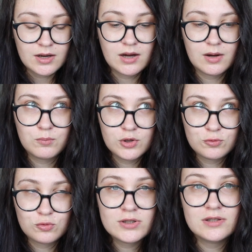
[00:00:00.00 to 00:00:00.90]
А, мой
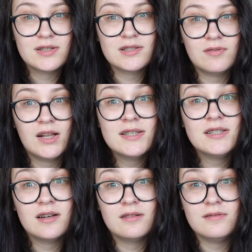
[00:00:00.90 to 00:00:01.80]
курс
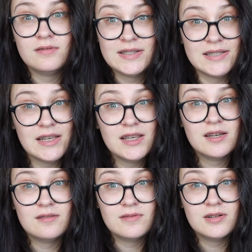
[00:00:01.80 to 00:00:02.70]
назывался
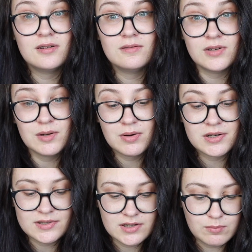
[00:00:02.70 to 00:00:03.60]
«Введение вовлечение в
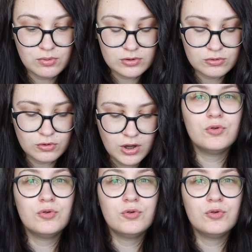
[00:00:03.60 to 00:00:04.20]
веб-разработку.